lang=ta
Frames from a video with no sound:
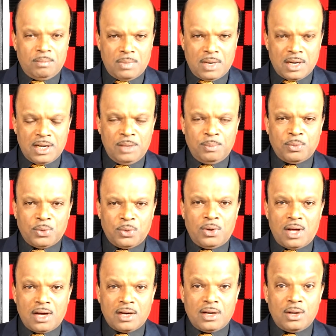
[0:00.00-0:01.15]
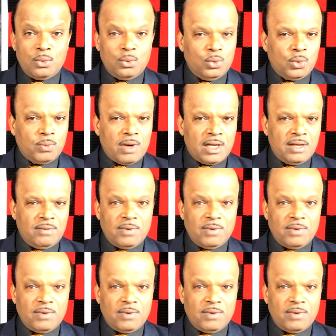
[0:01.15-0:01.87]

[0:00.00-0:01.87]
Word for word: மறைபொருளாக உருவாகி